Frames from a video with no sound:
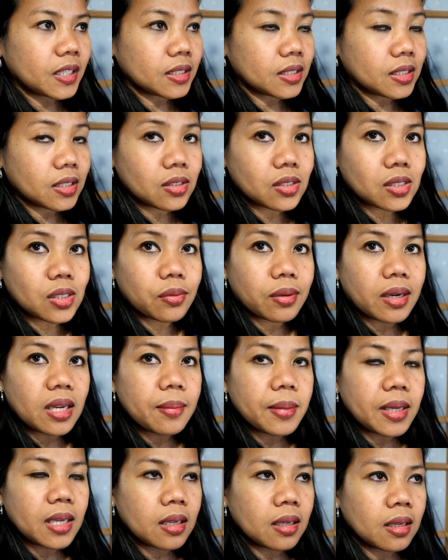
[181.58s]
kasi it's
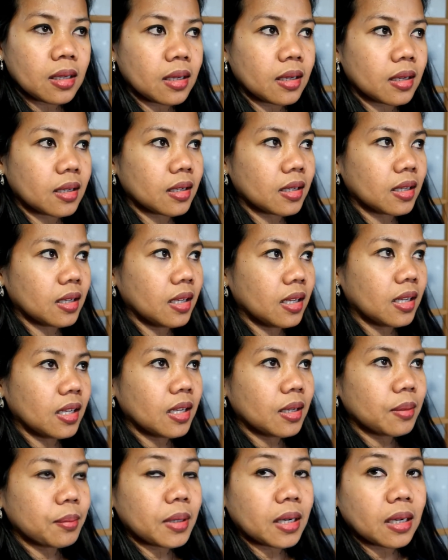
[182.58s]
creamy,
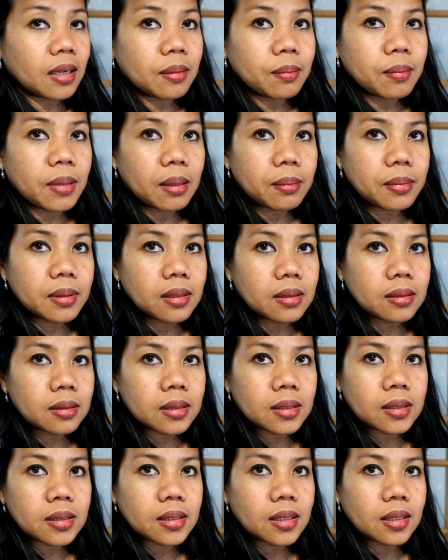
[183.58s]
may
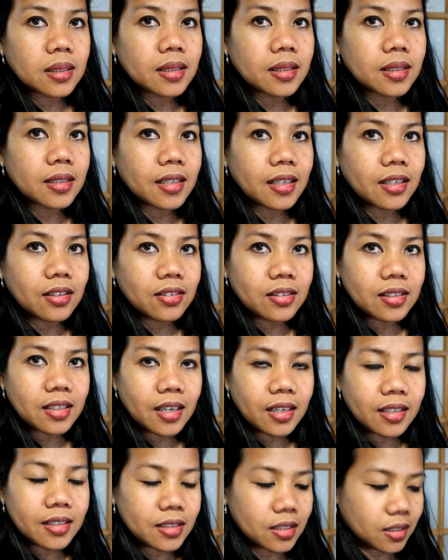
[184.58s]
bubbles, ganun
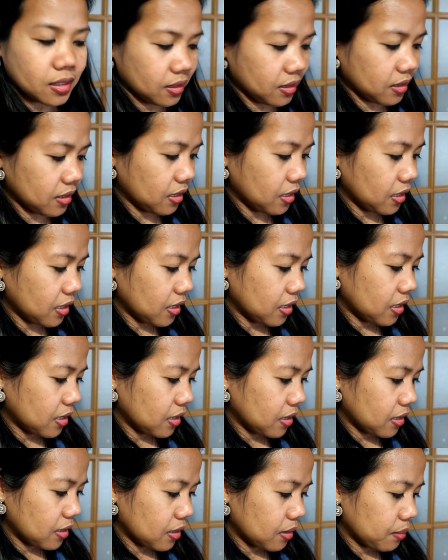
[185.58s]
guys.
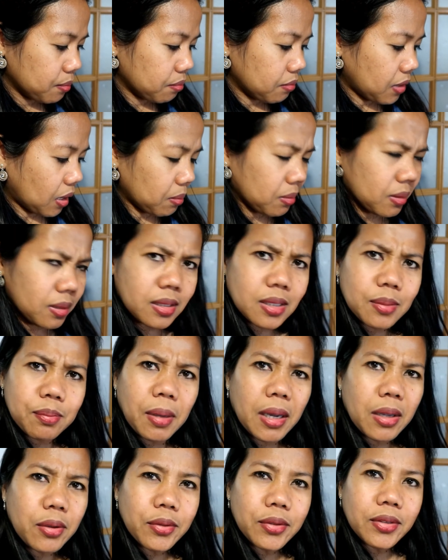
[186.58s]
Bubbles
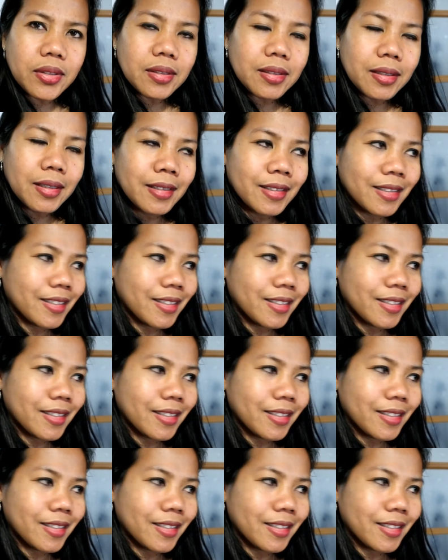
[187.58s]
ba yun?